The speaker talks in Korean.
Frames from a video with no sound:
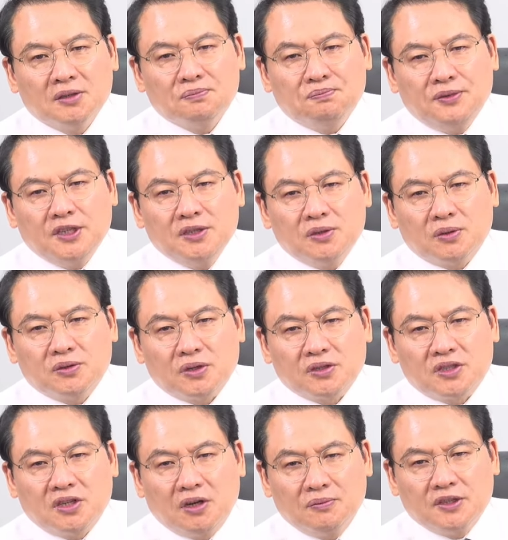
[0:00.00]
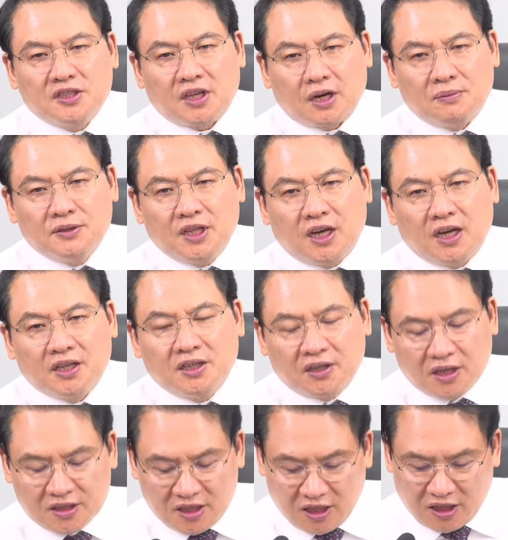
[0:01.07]
민족 정신이 없는 사람이다
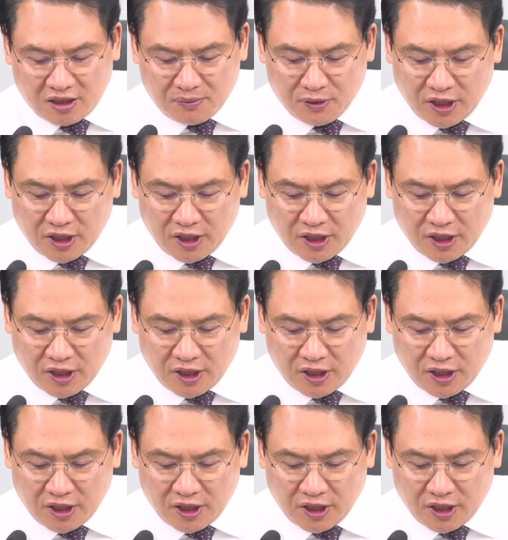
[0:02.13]
이렇게 생각하는